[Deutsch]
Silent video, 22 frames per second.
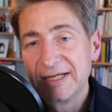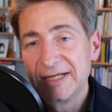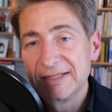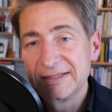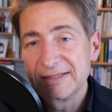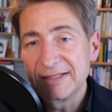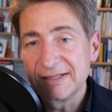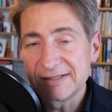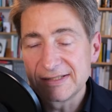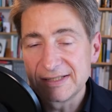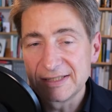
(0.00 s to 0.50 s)

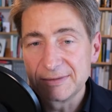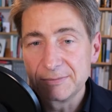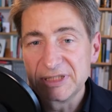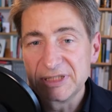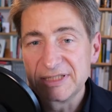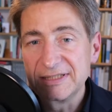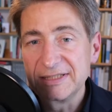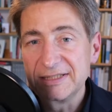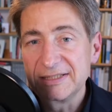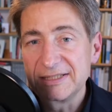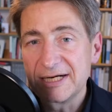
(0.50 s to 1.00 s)
der sich mit
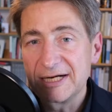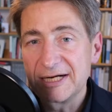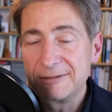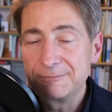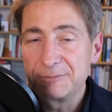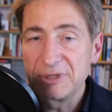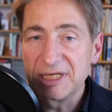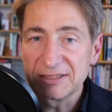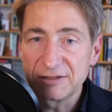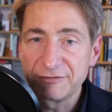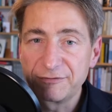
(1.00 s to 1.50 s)
digitalen
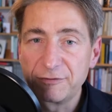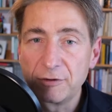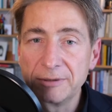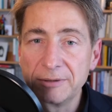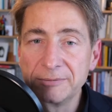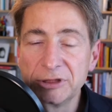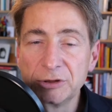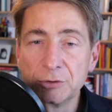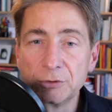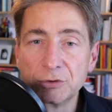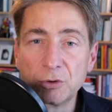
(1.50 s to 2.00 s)

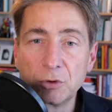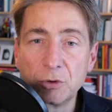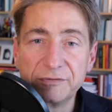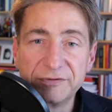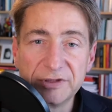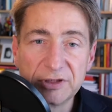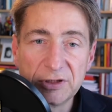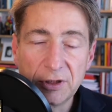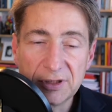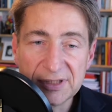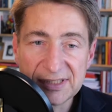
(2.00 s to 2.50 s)
Plattformen und
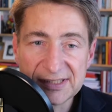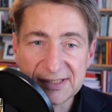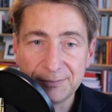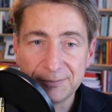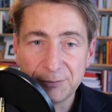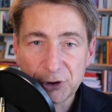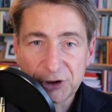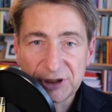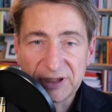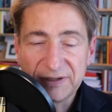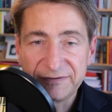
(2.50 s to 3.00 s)
Covid-19
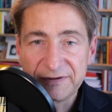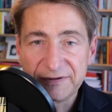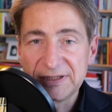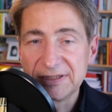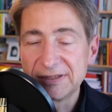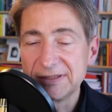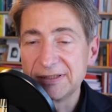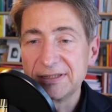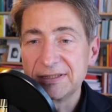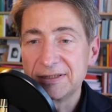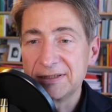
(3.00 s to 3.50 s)

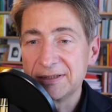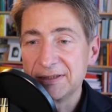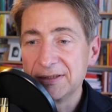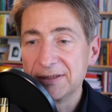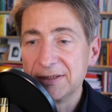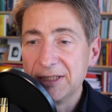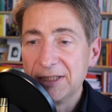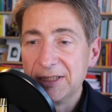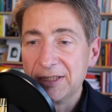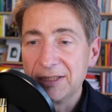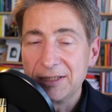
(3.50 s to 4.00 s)
beschäftigt, der
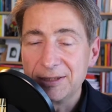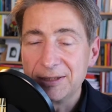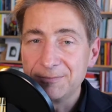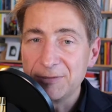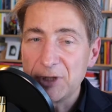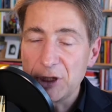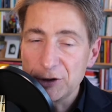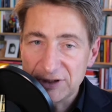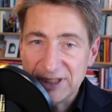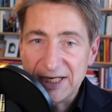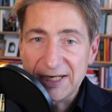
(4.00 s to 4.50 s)
ähm,
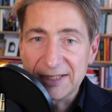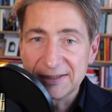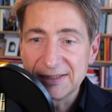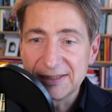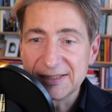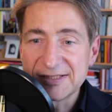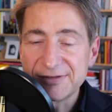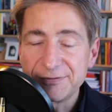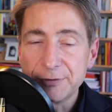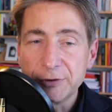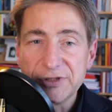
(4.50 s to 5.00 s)
auch der
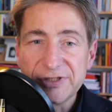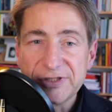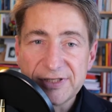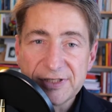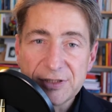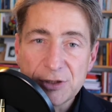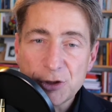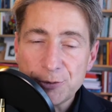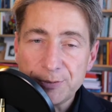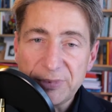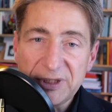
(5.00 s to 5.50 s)
Anlass für dieses
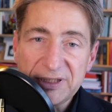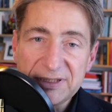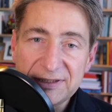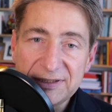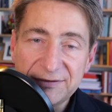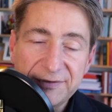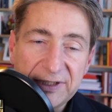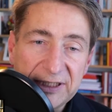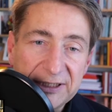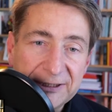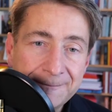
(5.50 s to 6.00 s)
Gespräch
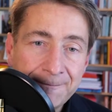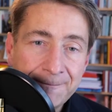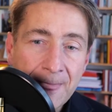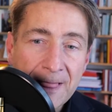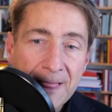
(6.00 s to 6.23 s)
war.